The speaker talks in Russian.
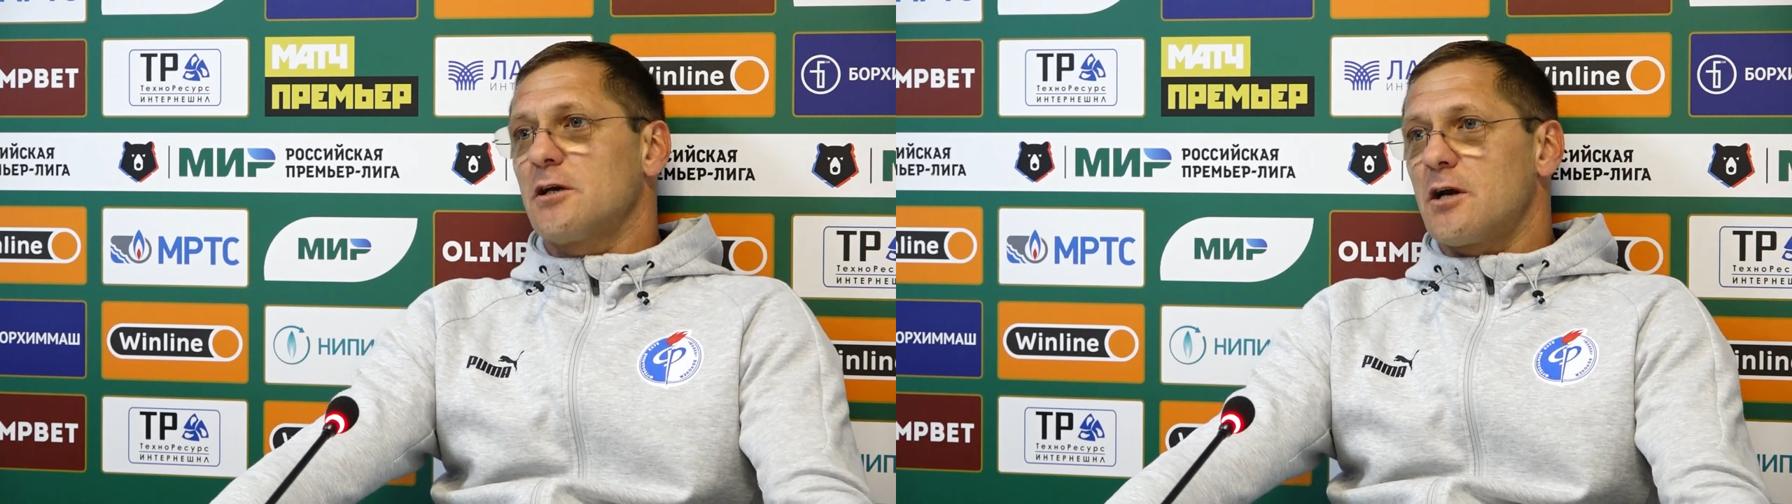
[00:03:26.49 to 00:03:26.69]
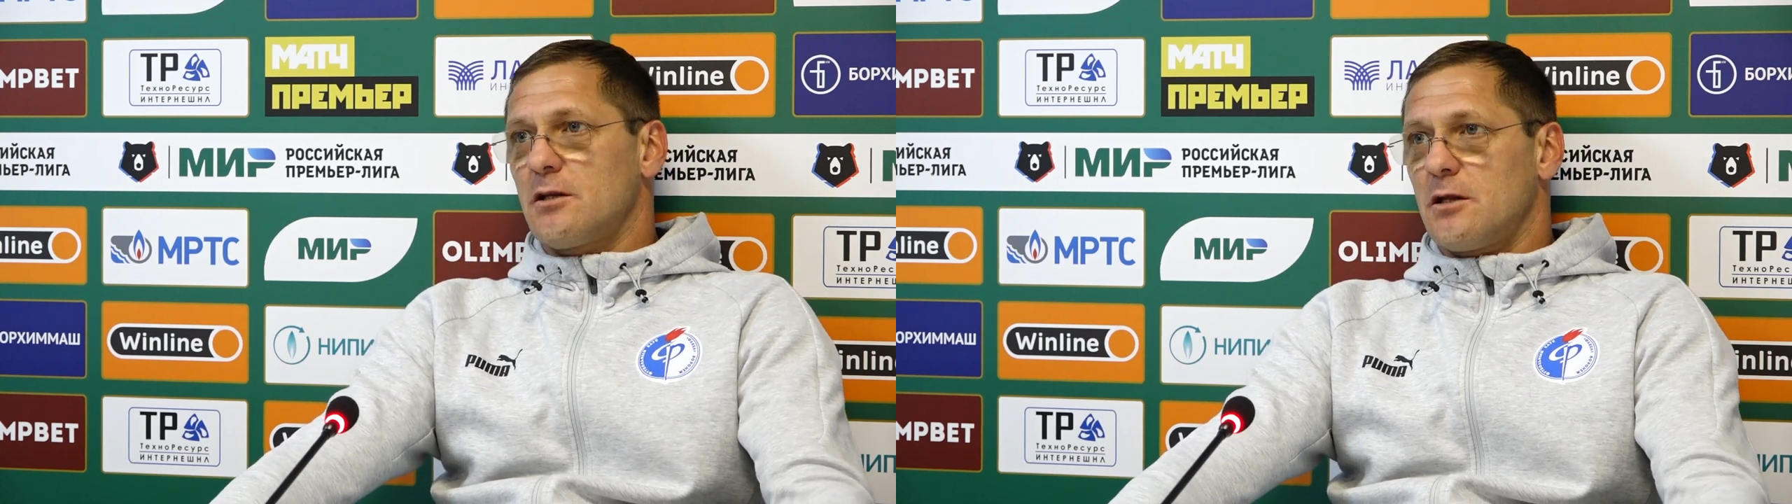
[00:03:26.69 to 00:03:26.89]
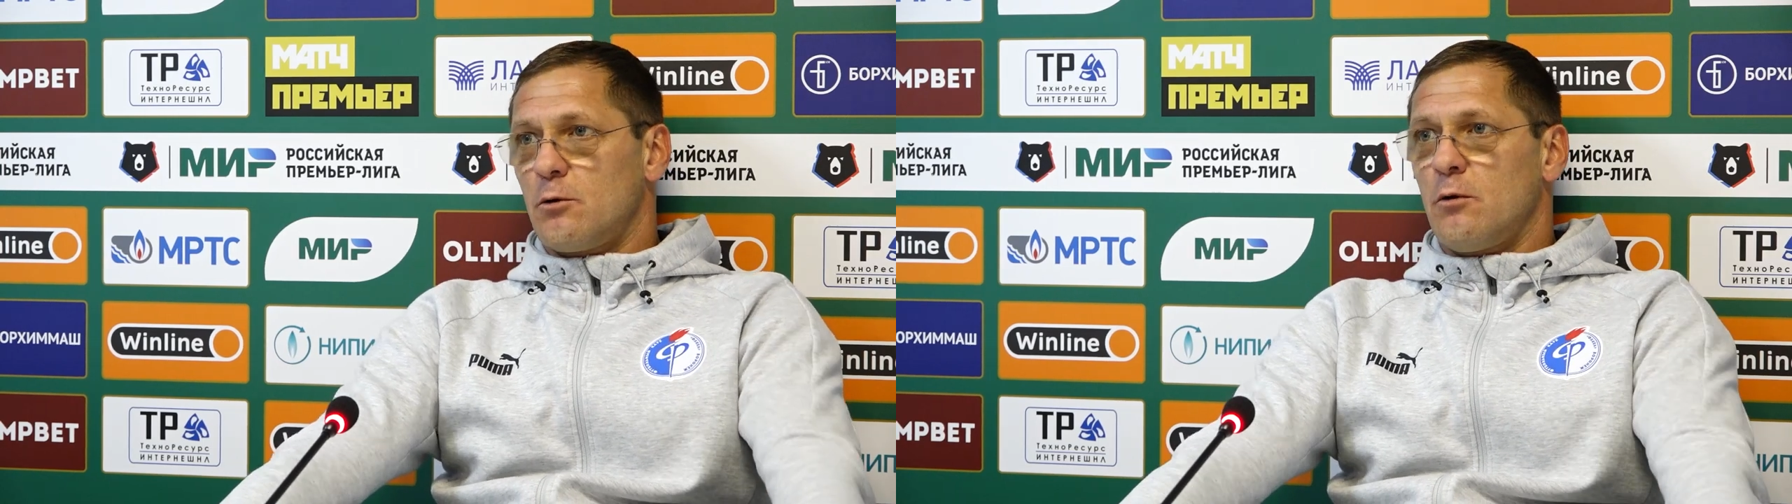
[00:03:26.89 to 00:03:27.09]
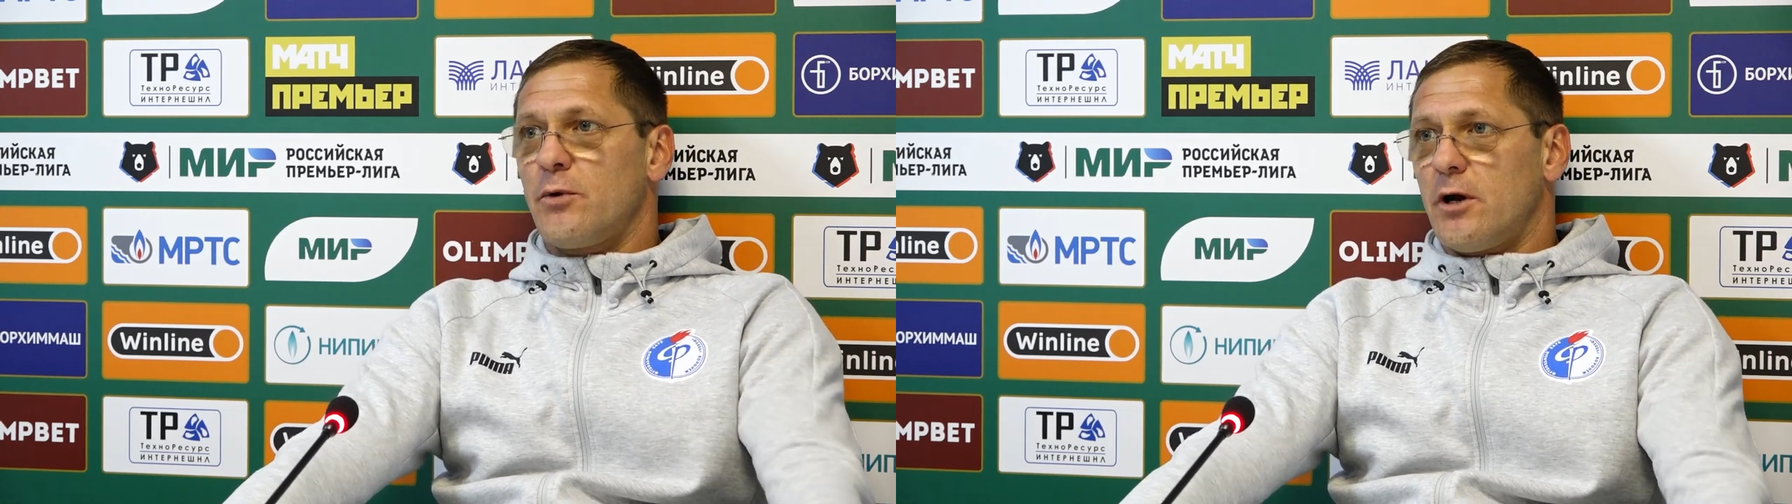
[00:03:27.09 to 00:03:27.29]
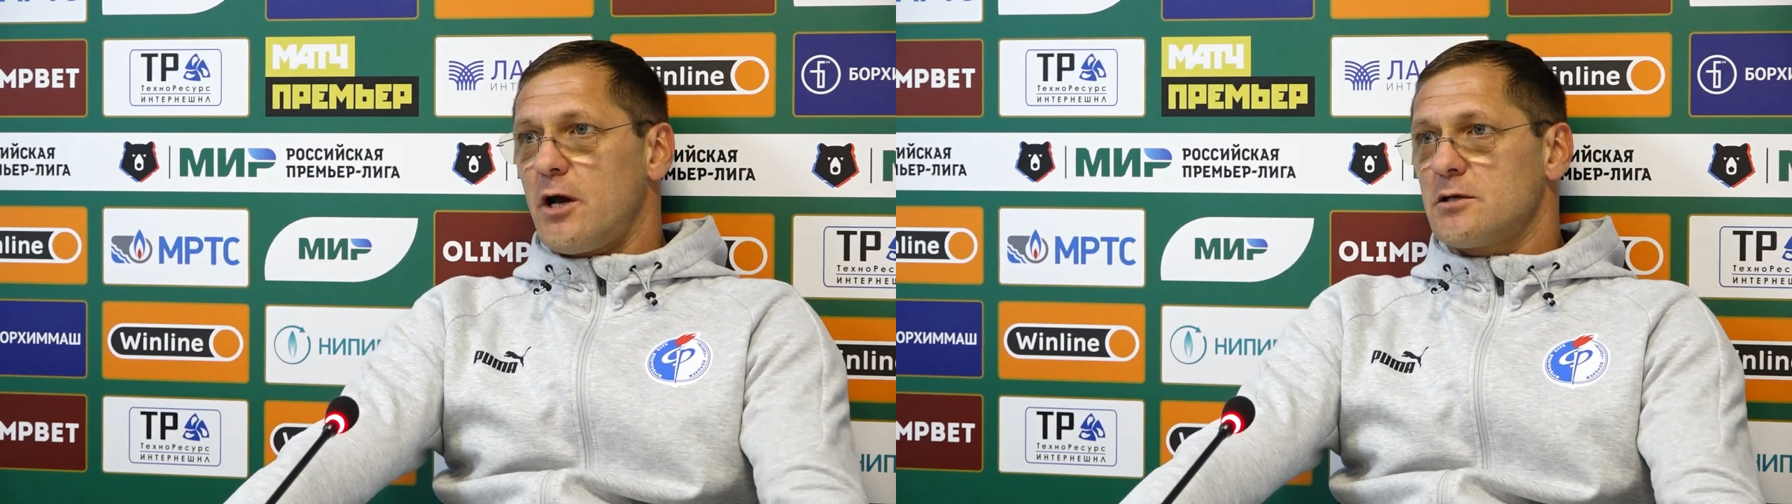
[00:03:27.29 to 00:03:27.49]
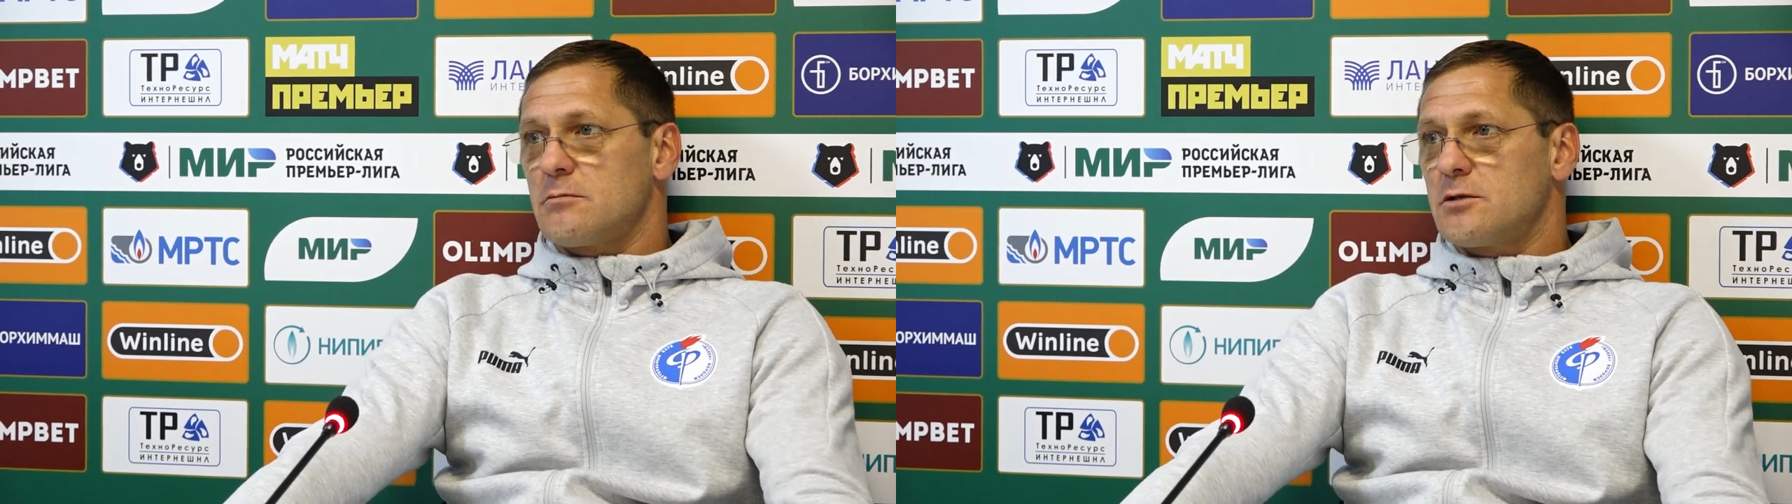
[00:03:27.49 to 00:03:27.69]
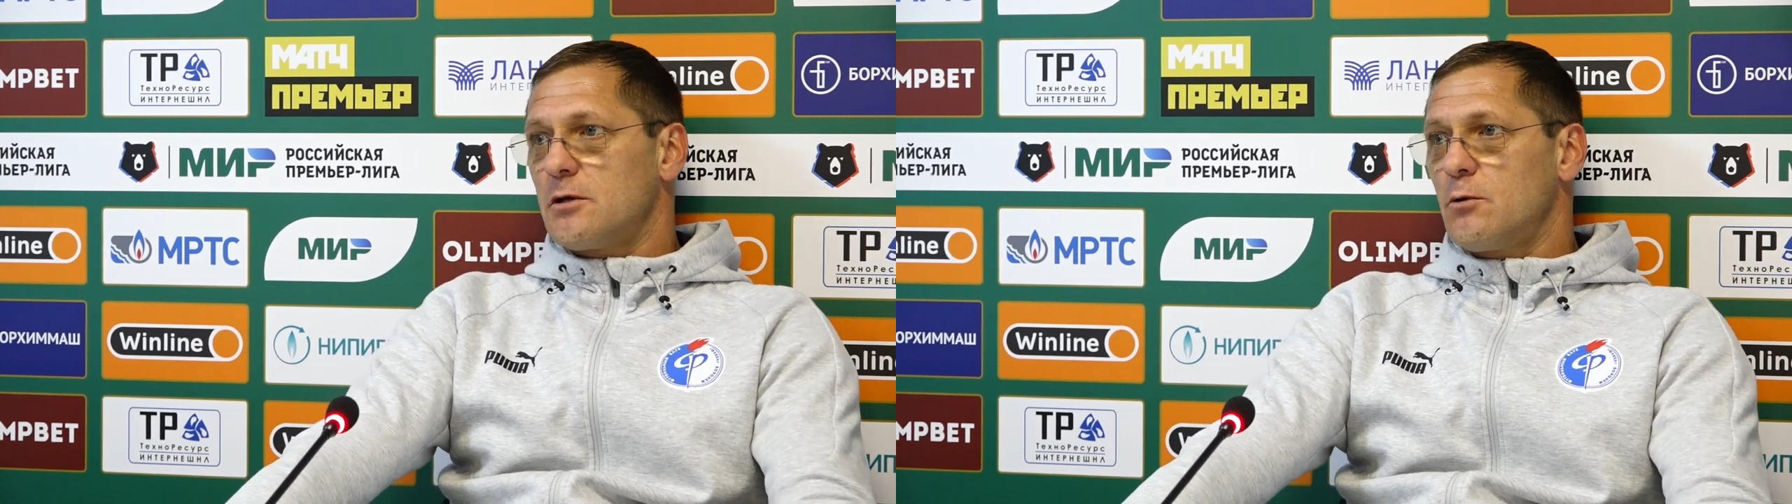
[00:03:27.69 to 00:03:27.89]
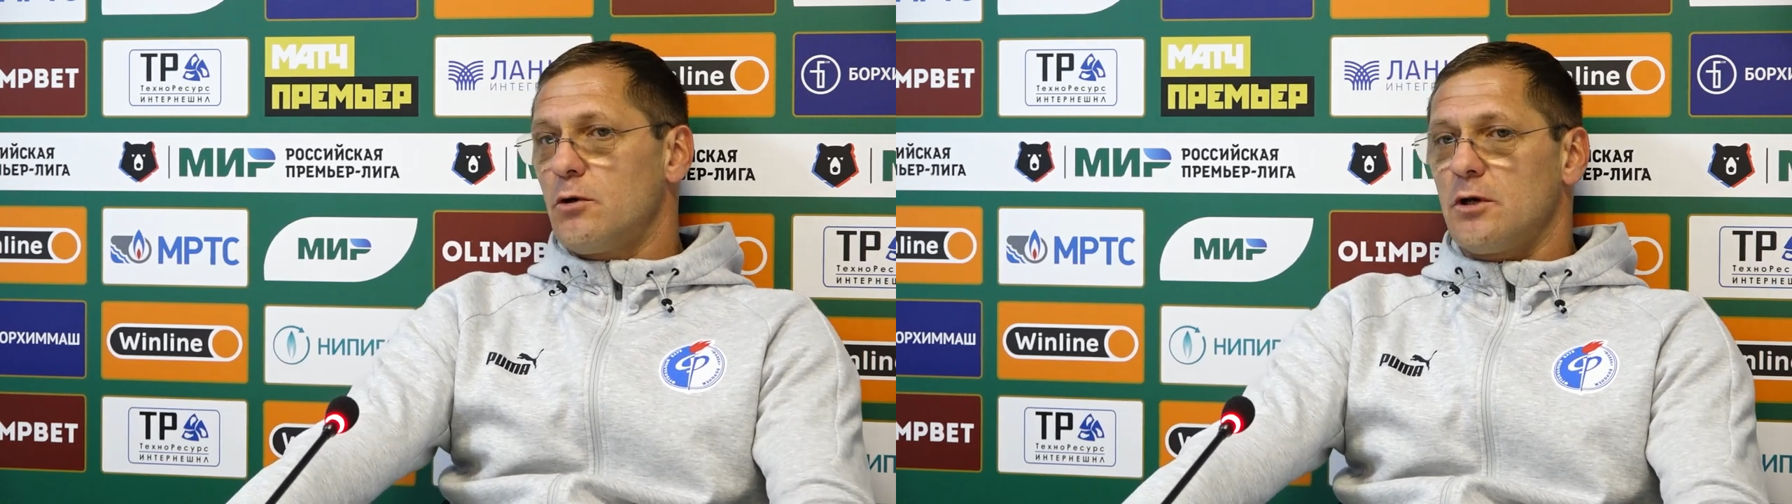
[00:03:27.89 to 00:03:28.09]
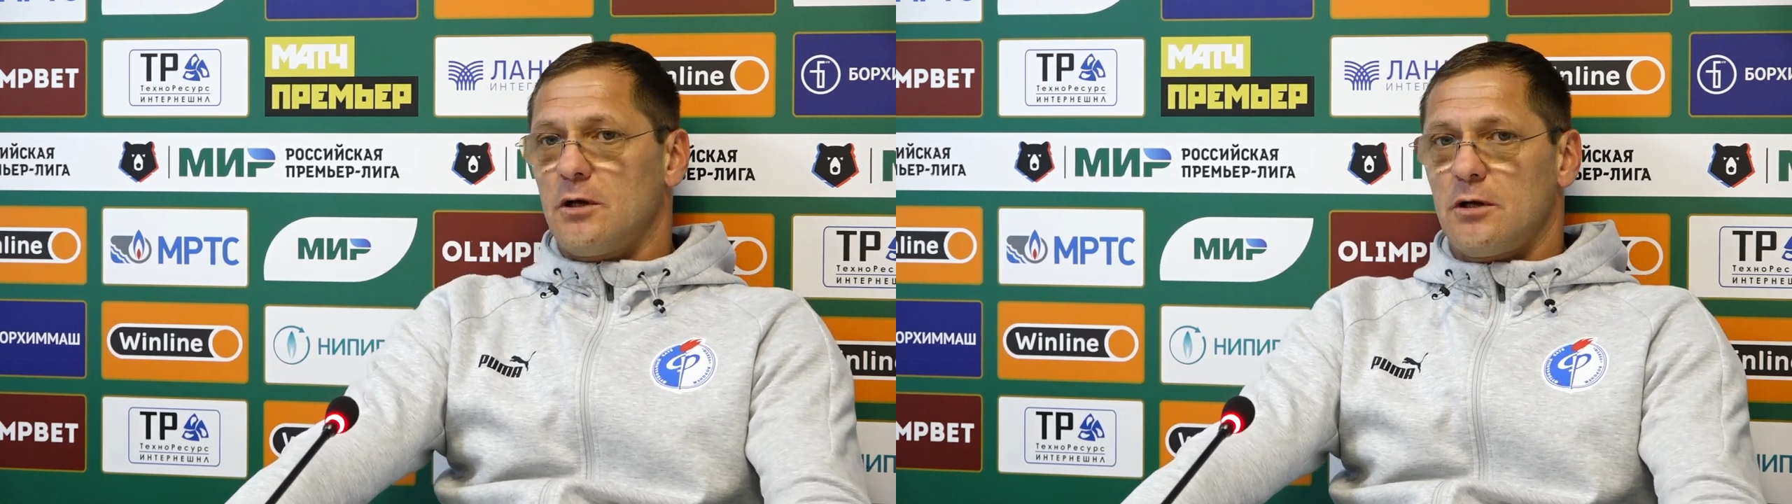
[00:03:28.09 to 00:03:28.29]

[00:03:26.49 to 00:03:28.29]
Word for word: играть на таком прекрасном стадионе,